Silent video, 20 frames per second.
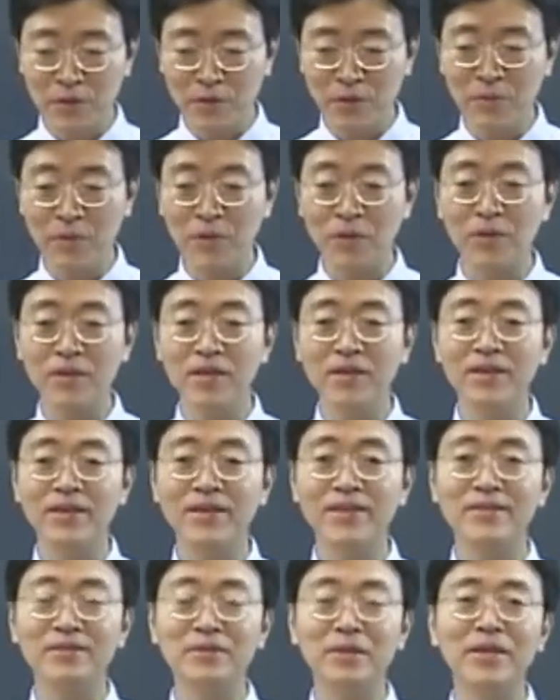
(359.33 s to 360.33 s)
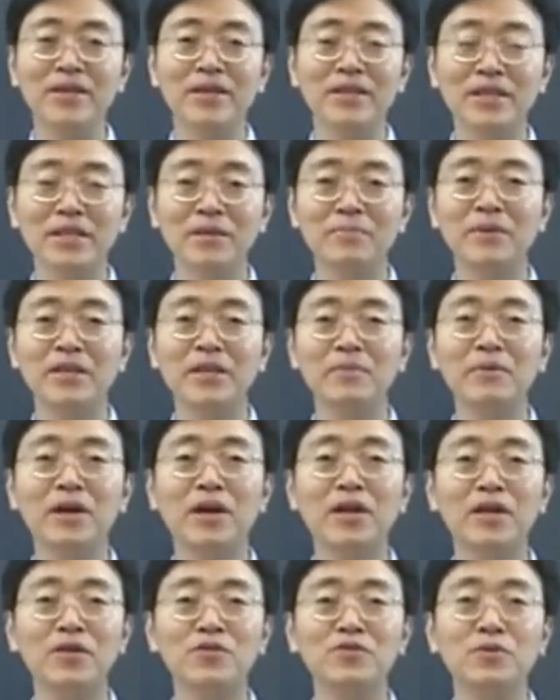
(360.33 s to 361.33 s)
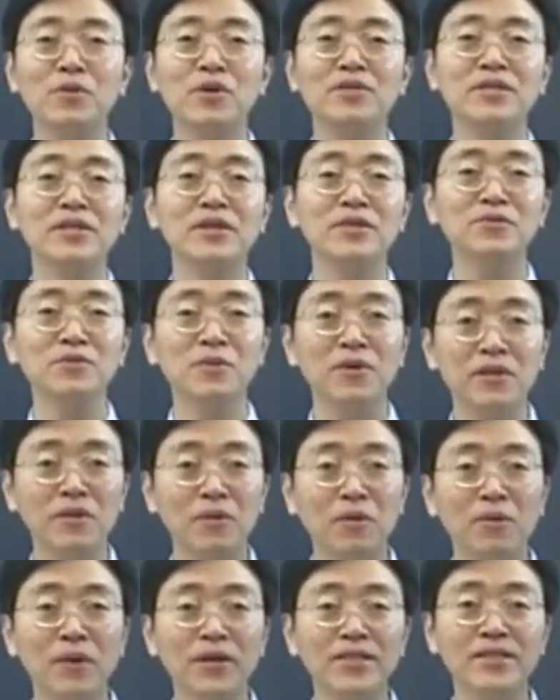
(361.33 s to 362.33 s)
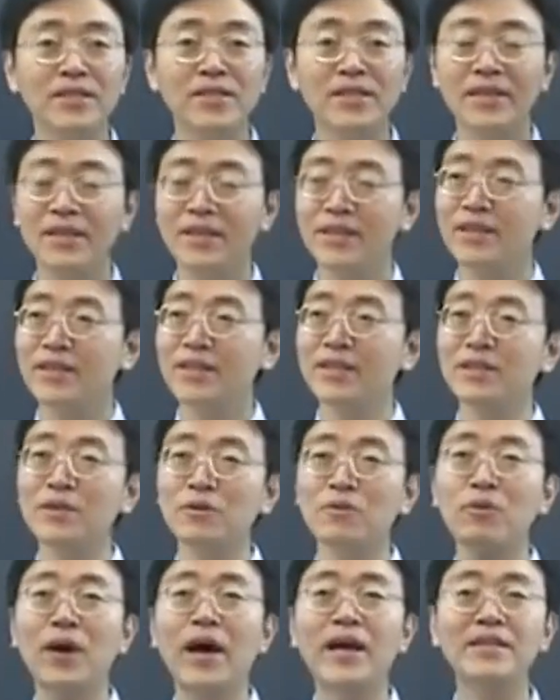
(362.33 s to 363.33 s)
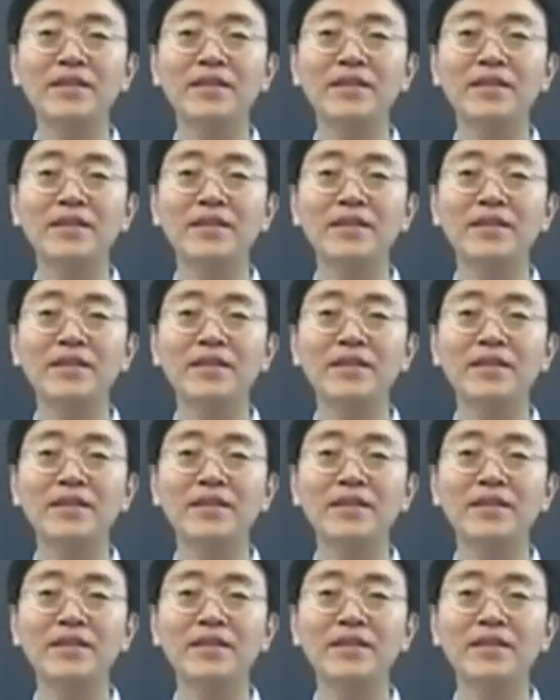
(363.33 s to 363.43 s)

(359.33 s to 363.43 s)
我们有个哎一个平面的一个座子，能坐在那儿换鞋，能挂